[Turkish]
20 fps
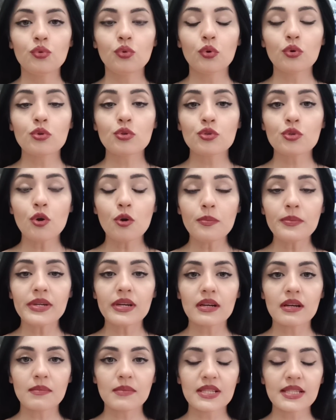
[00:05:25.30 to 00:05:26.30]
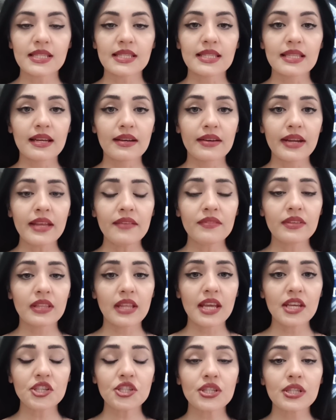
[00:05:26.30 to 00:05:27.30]
911 aramasında Raven
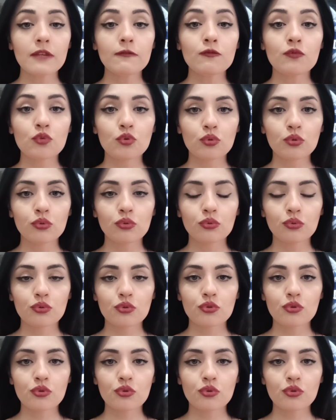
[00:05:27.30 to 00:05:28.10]
eşinin vurulduğunu